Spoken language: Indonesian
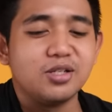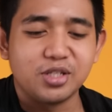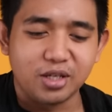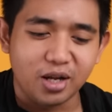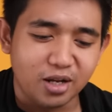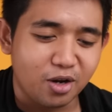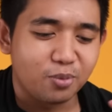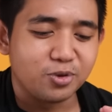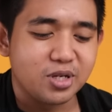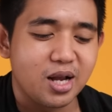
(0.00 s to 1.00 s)
Sinyal kalau
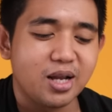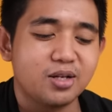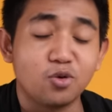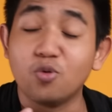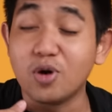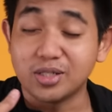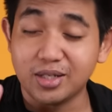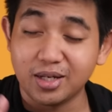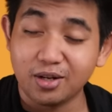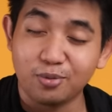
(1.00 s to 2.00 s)
mau jalan, gua
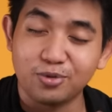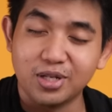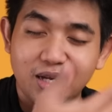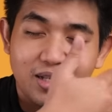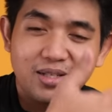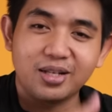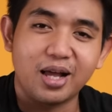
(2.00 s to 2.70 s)
sendiri kalau mau jalan